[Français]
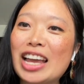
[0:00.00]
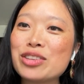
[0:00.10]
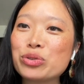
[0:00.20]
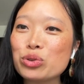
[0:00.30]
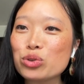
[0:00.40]

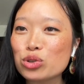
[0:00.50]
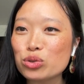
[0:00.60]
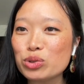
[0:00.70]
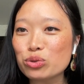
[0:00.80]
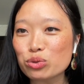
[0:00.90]
est-ce que je
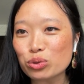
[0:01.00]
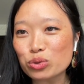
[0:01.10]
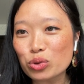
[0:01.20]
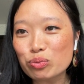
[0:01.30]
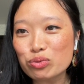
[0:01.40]
suis
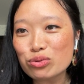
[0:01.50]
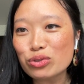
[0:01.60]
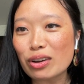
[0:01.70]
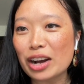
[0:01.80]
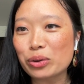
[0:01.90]
toujours
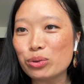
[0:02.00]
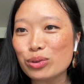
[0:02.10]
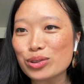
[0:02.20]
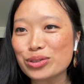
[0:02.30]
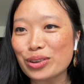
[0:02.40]
debout dans la
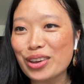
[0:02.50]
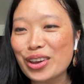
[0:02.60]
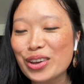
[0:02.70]
course